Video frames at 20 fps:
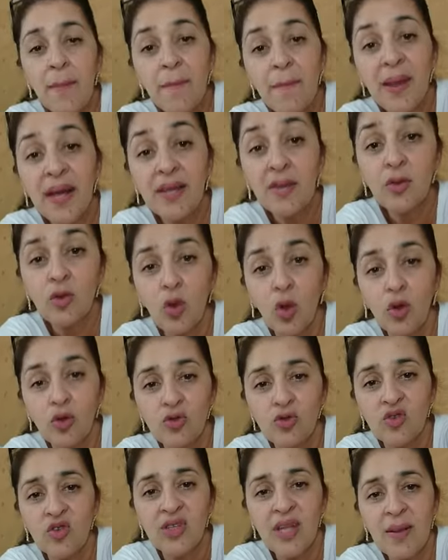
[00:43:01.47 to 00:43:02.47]
para
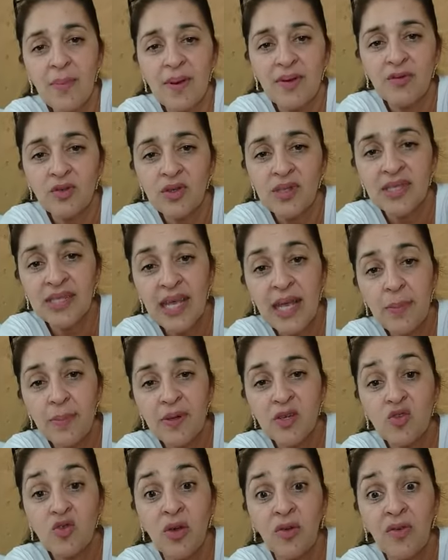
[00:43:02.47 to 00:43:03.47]
todos, né? Para você, para
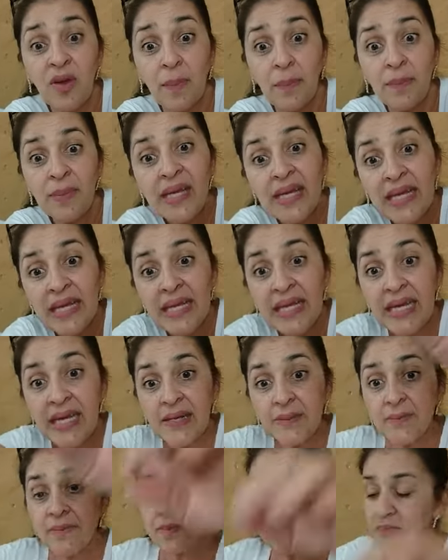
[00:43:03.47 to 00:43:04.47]
sua
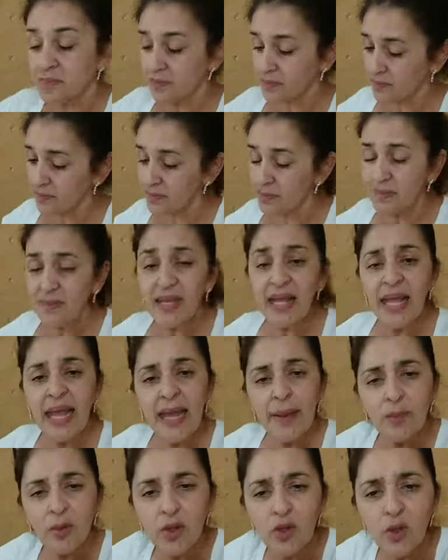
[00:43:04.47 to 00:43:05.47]
família. É
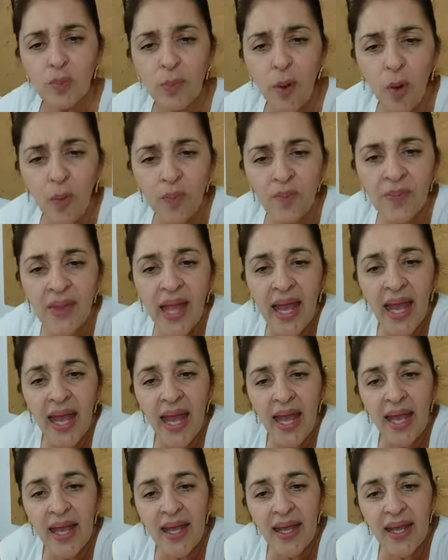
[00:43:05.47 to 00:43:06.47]
muito bom.
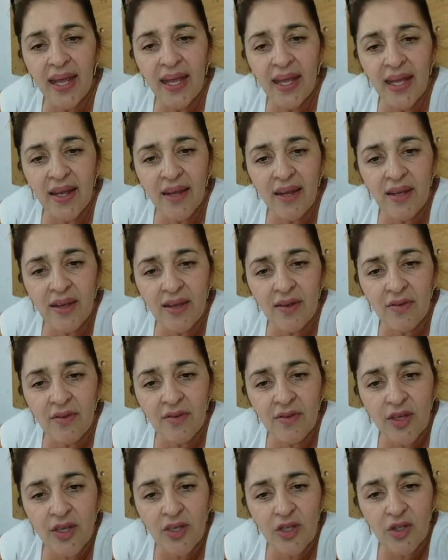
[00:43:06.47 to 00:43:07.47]
É,
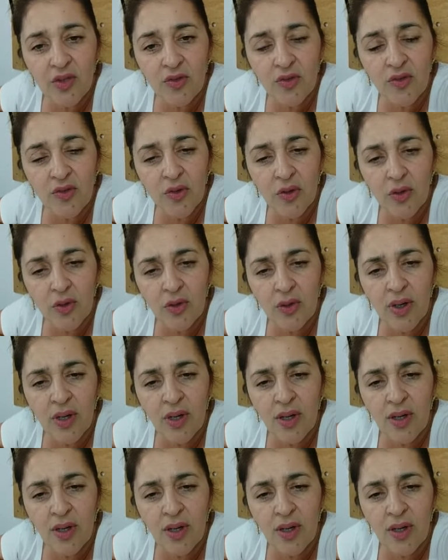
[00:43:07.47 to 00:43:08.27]
vende o forno.